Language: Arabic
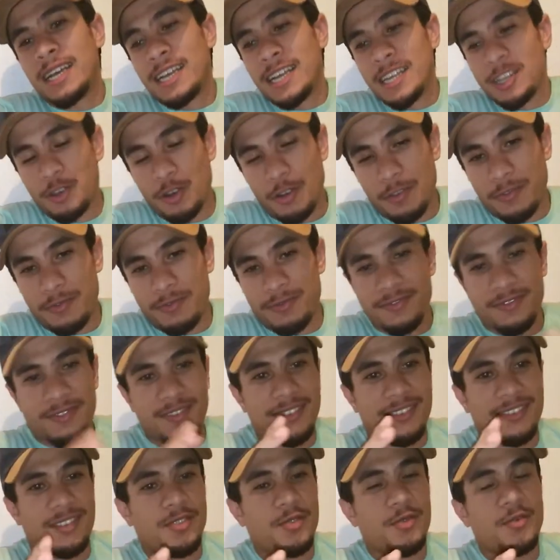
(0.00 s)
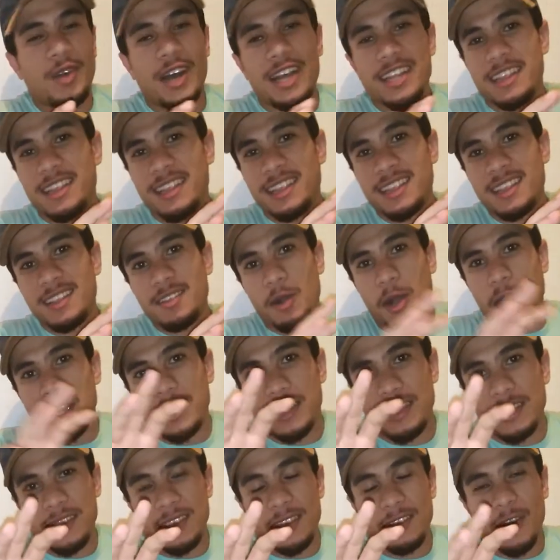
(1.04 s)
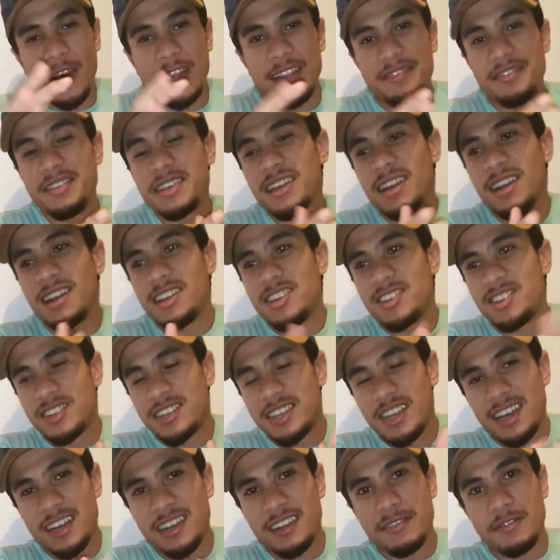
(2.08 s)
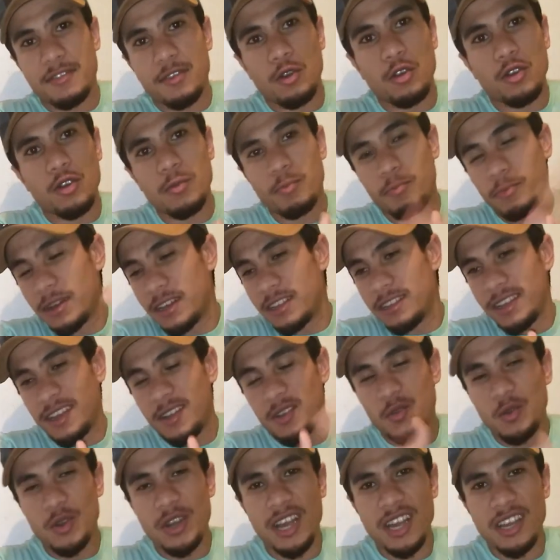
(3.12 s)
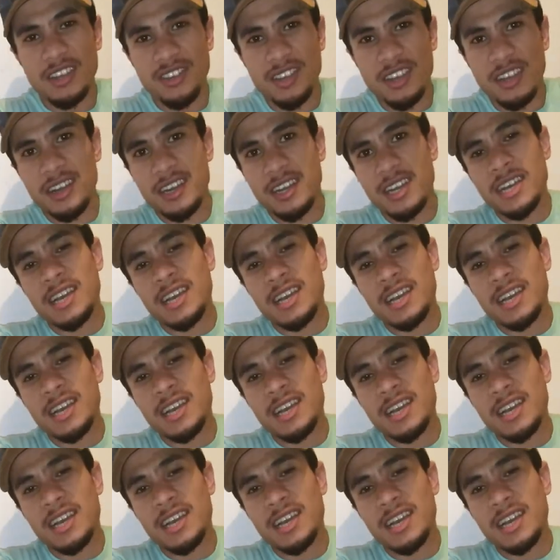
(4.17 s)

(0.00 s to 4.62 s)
شوف واحد واحد واحد الفكره اللي شفتها انا في اوروبا هذه اول حاجه